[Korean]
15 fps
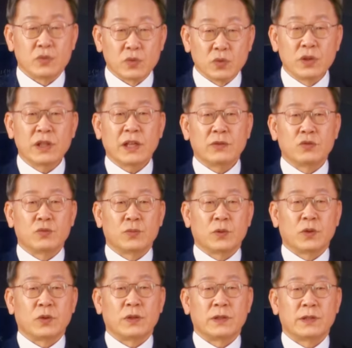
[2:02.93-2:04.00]
유일한
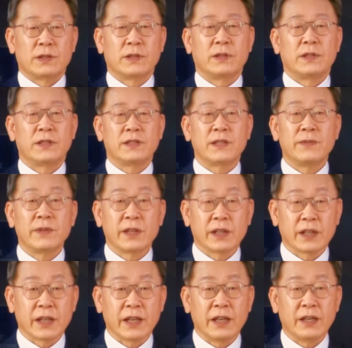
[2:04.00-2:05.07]
후보 저
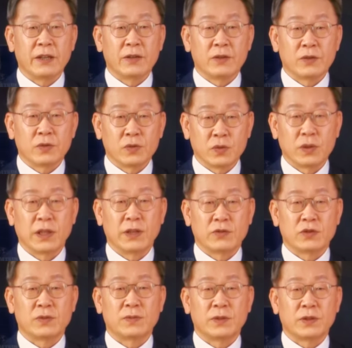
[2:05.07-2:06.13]
이재명에게 후원해
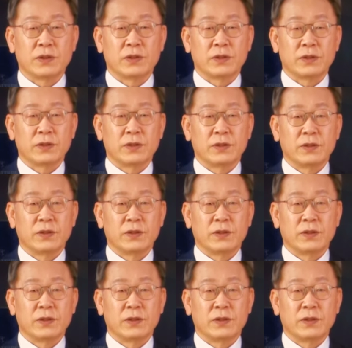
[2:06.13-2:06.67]
주십시오.